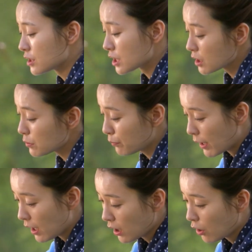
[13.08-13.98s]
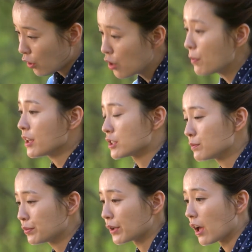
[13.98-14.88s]
지금은 봐. 얼마나
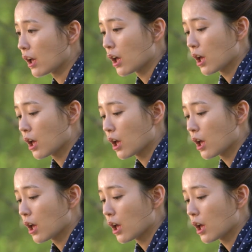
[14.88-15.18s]
심플해.